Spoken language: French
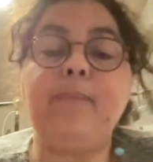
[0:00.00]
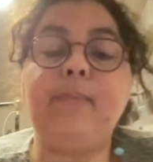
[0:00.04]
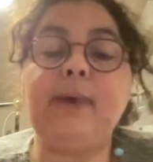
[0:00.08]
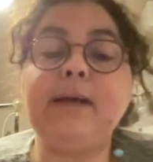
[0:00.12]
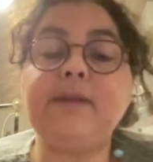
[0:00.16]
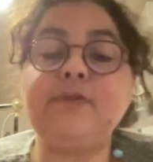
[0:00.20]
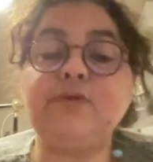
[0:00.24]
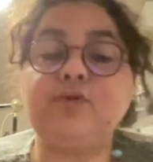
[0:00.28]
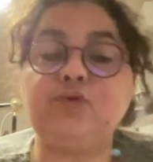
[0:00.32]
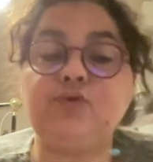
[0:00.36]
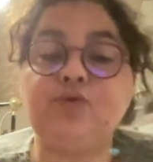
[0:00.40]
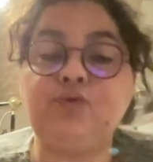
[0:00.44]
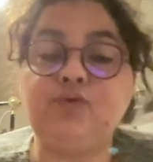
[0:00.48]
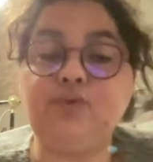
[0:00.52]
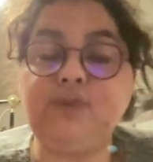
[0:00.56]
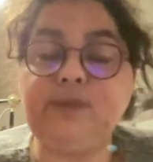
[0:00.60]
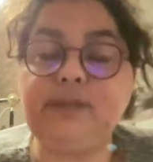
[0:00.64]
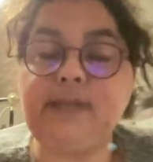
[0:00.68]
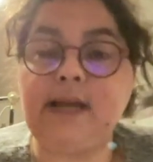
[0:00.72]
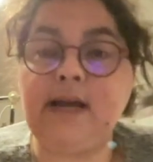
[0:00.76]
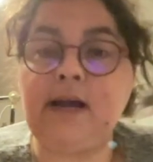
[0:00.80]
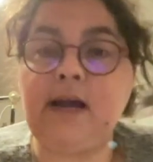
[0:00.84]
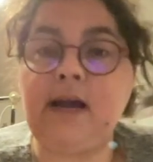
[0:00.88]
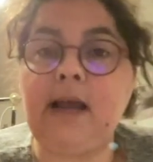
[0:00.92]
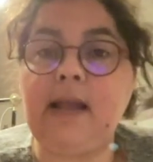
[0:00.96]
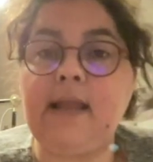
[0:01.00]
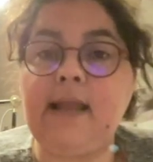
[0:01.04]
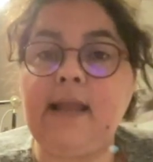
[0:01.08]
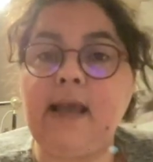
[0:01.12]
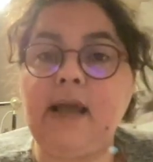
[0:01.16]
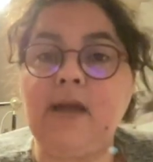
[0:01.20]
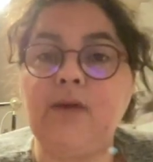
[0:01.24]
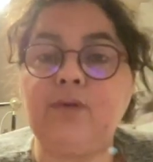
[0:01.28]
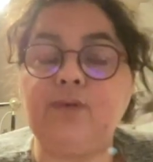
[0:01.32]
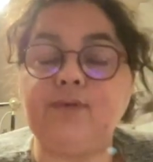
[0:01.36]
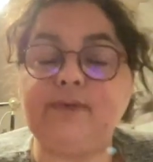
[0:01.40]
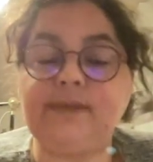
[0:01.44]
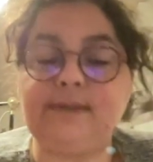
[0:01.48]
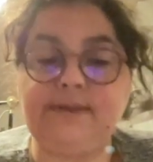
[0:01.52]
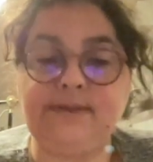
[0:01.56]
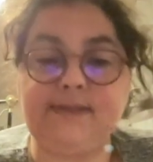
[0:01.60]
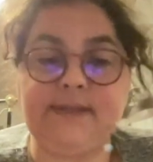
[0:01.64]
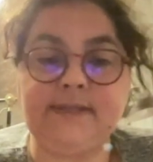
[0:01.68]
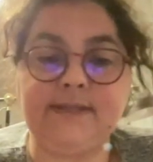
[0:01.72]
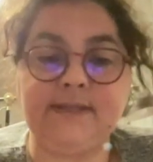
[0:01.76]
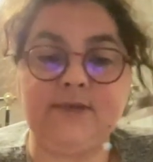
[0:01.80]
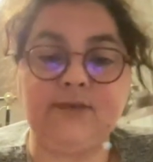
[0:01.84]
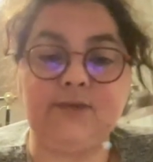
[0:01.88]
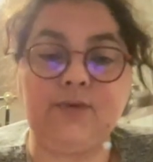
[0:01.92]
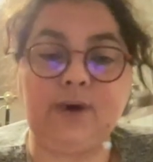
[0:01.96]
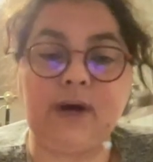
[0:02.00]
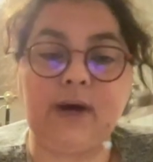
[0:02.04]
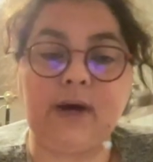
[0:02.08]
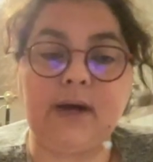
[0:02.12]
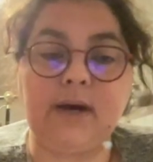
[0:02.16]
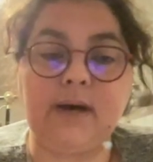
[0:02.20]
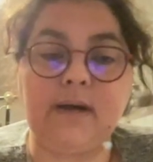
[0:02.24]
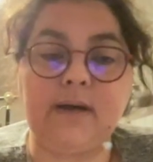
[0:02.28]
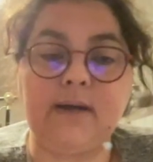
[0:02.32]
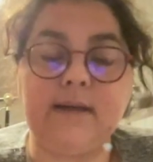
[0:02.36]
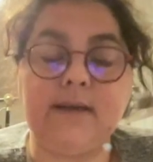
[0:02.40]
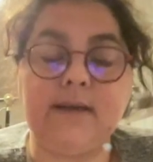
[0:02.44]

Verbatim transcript: parce que Dounia allait raconter une histoire.